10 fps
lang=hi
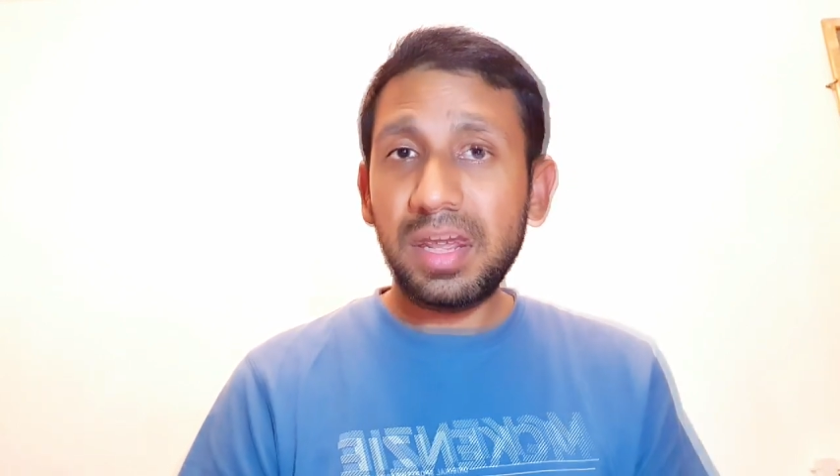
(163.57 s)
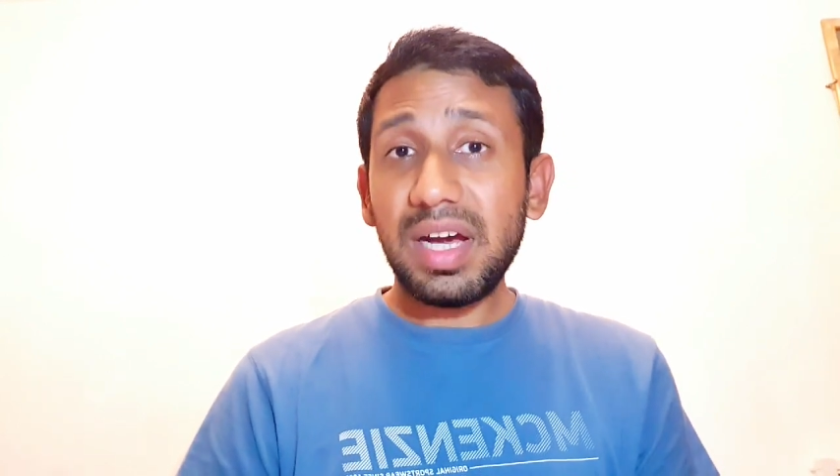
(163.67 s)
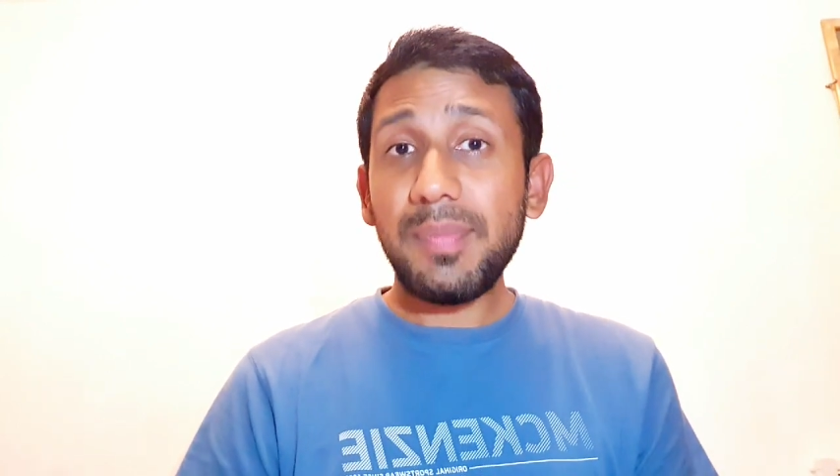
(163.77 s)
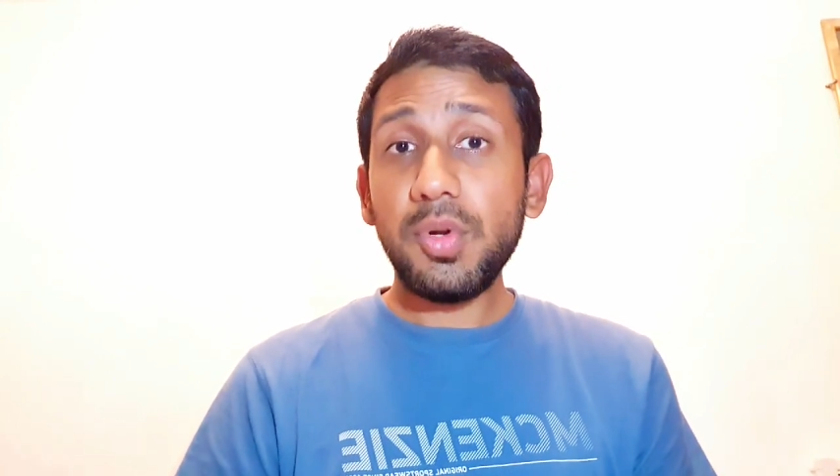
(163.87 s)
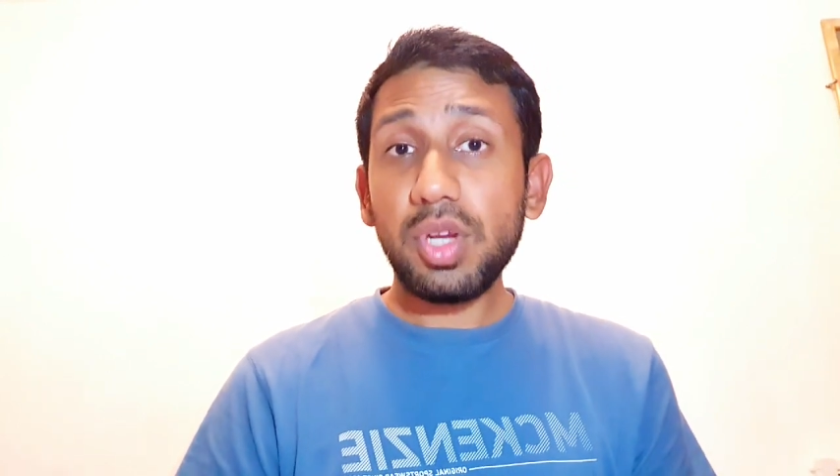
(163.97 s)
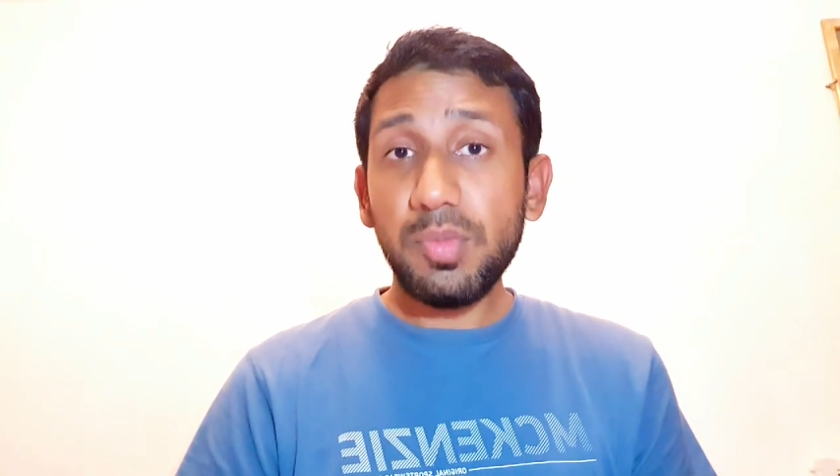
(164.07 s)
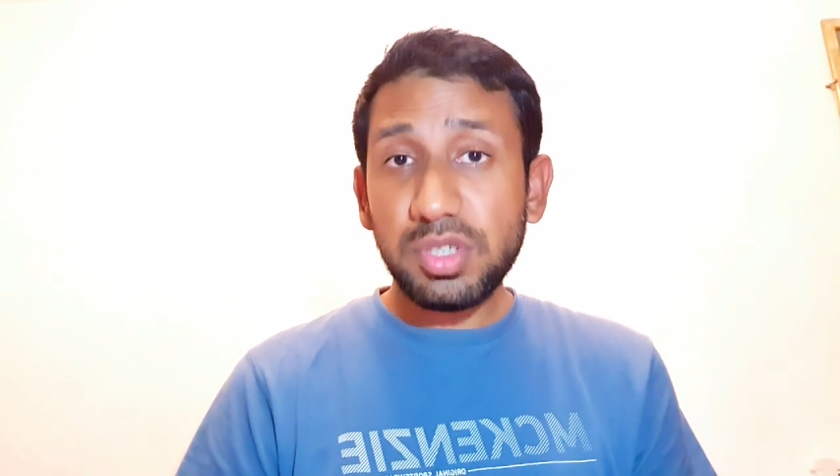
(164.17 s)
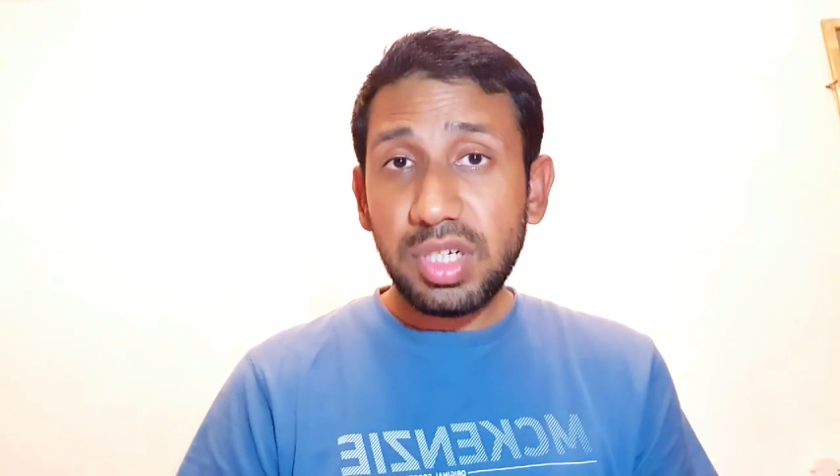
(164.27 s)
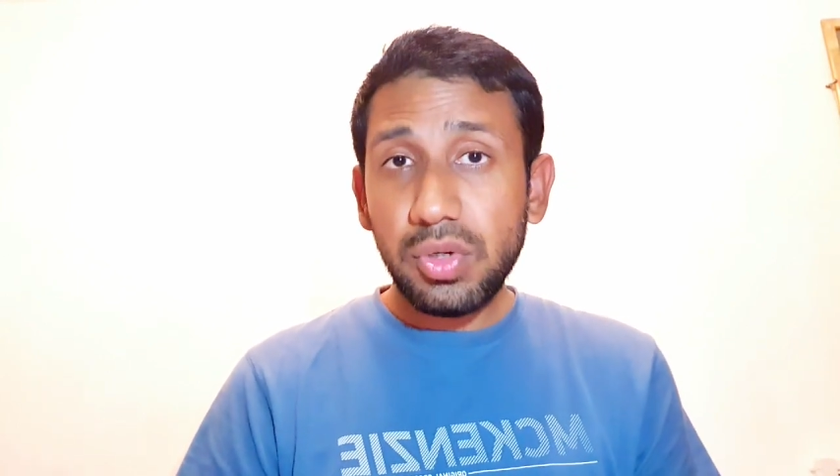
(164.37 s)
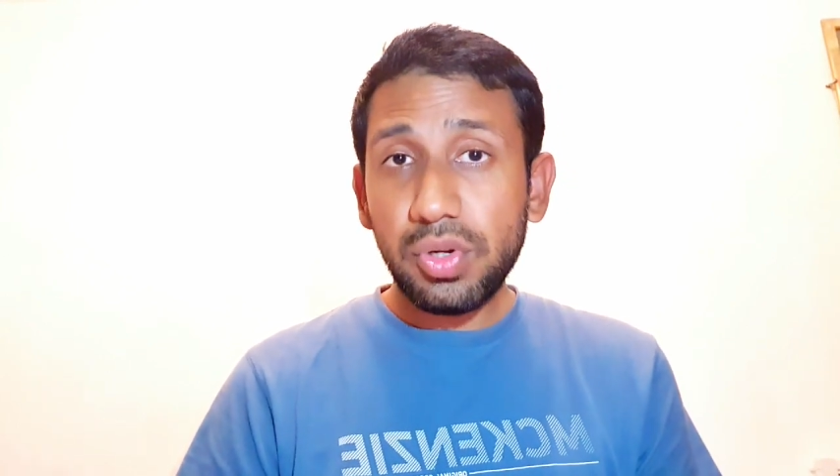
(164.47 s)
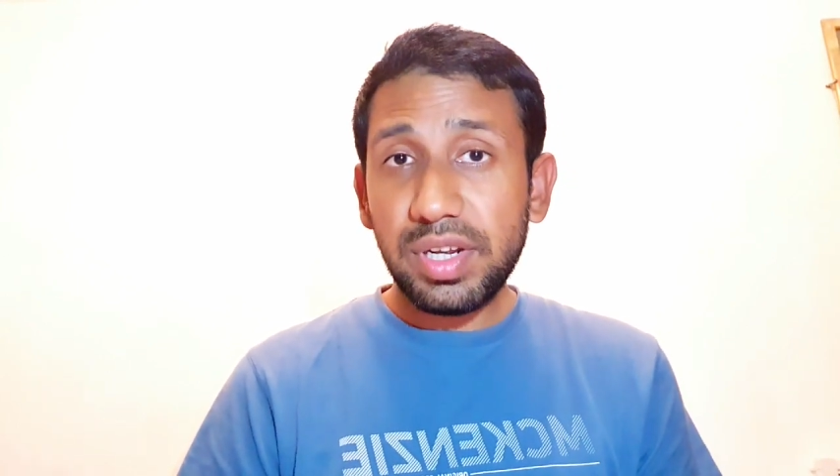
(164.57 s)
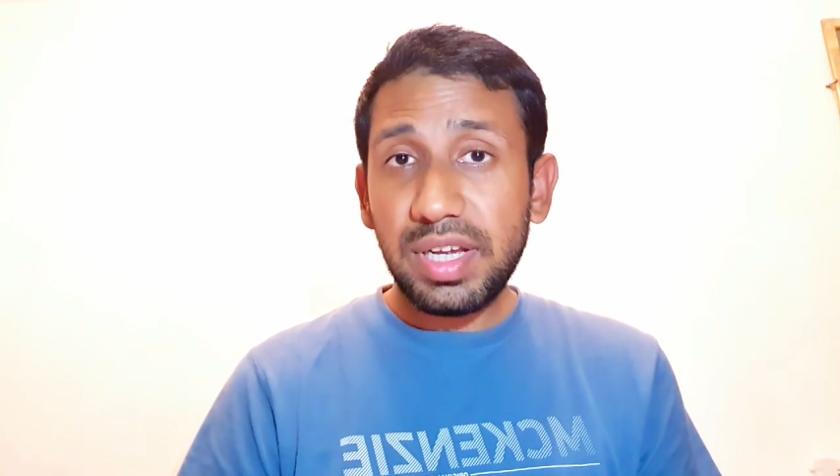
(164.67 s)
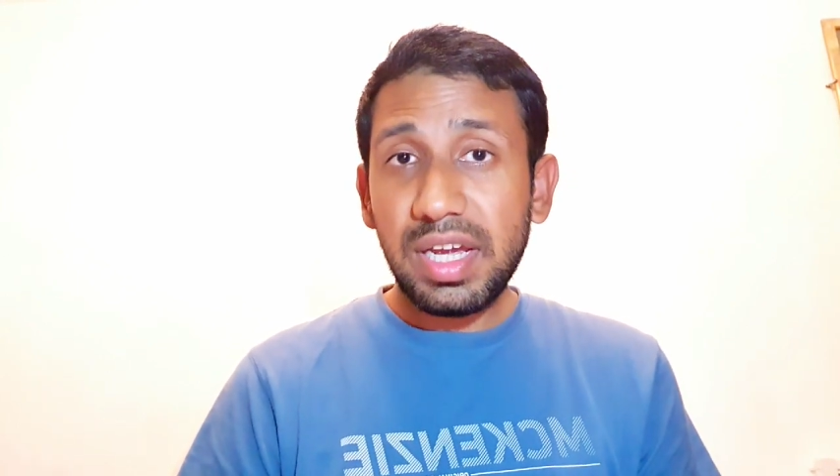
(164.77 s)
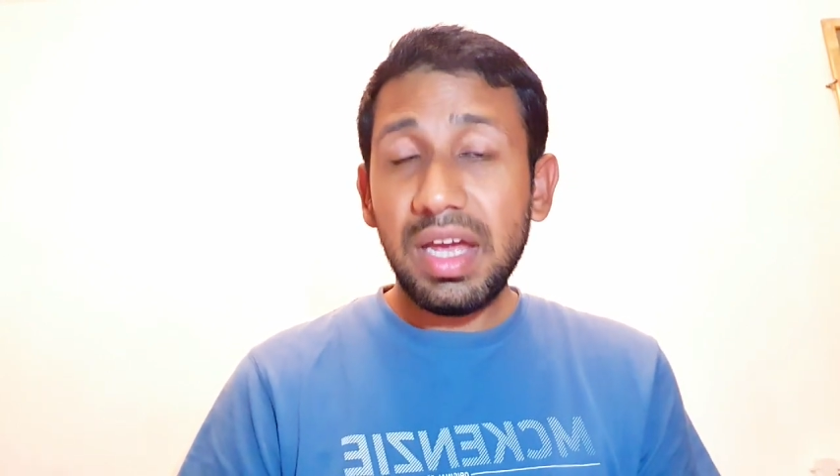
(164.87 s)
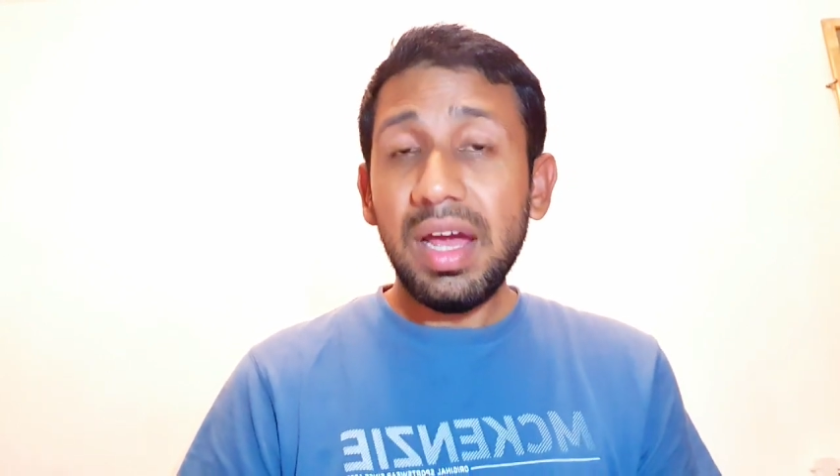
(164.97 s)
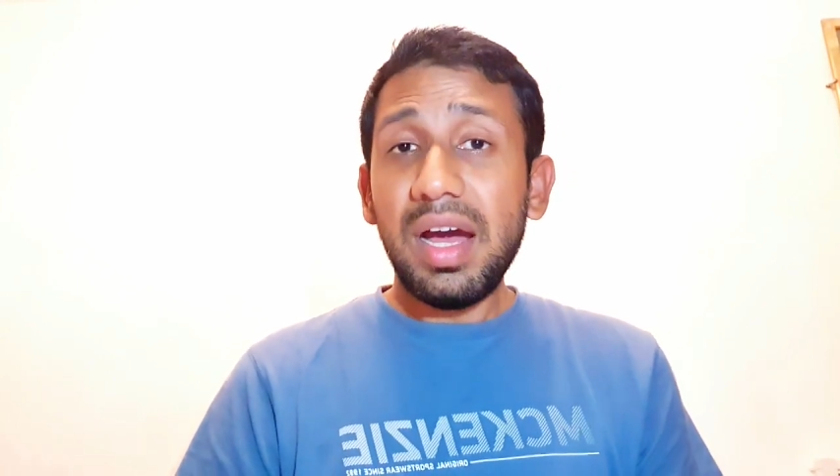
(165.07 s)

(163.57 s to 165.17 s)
आप लोग इमोशनल हो रहे हैं